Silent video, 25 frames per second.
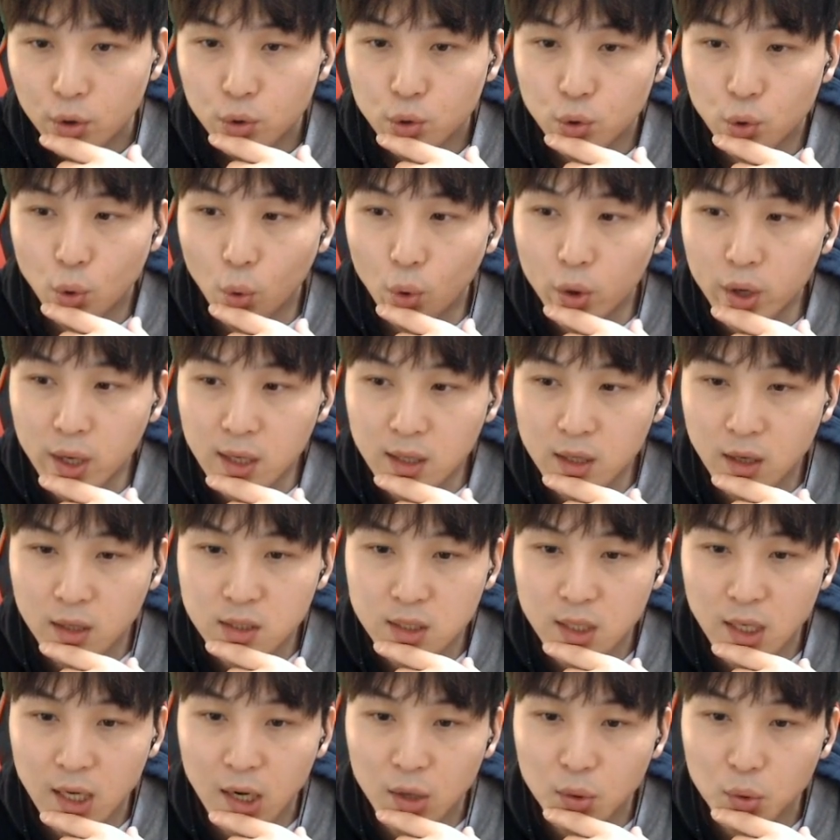요일
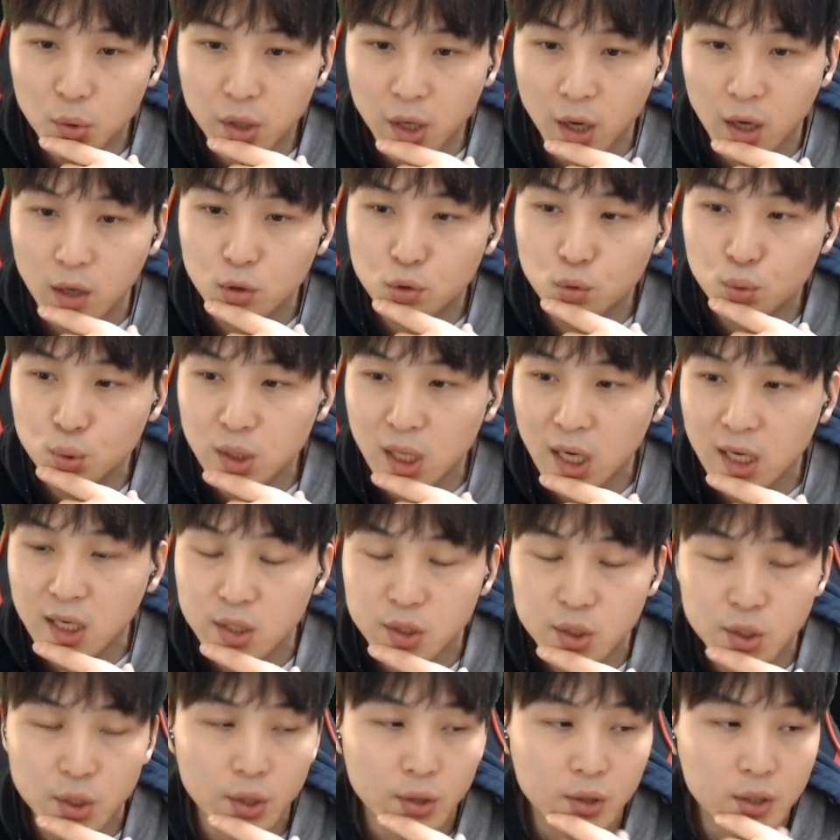던전하고 결투장이
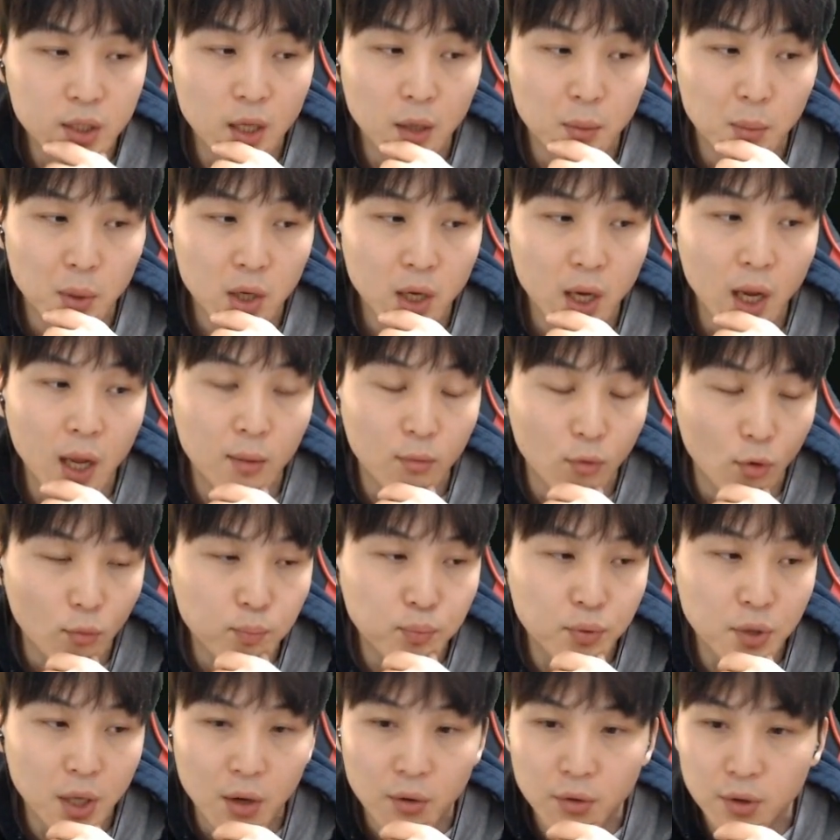있어요 근데 뭐 게임
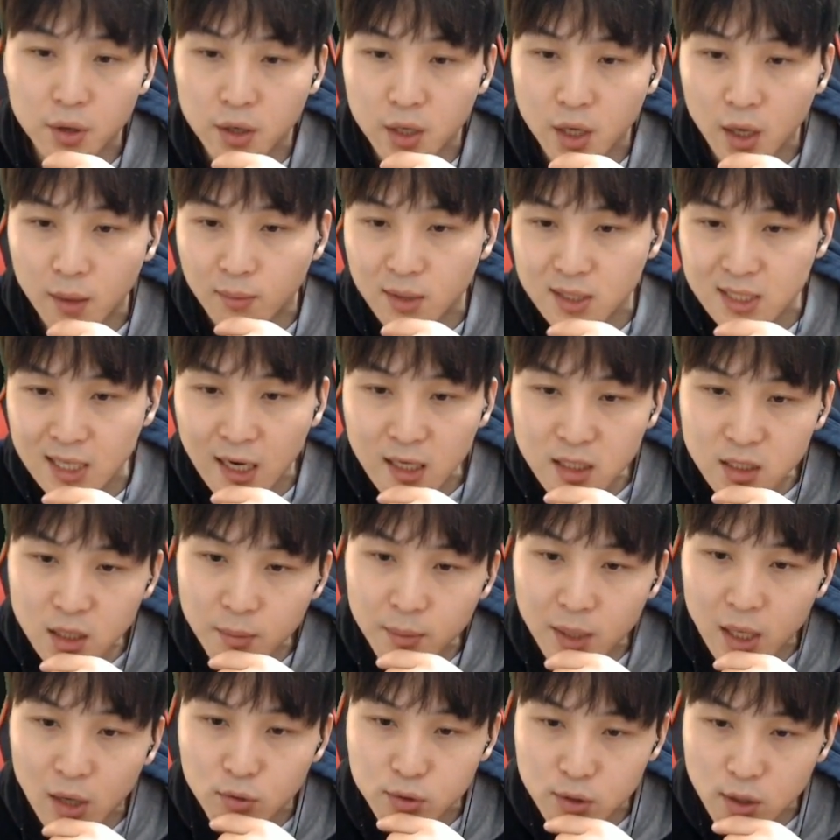오픈하고 여기에 뭐
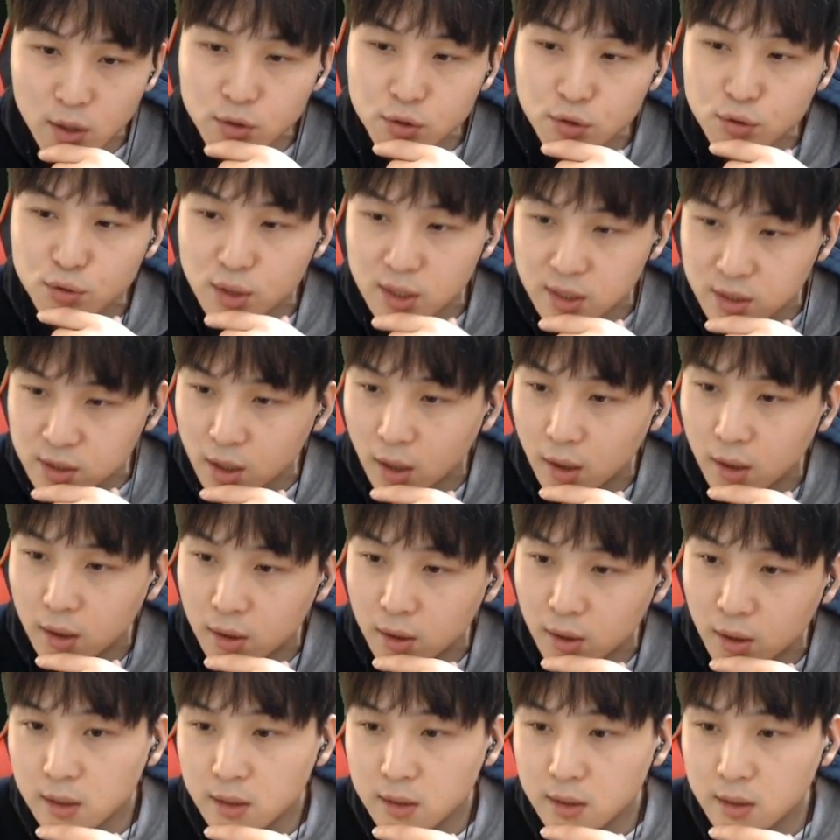상점이라고 쓸 수도 있어요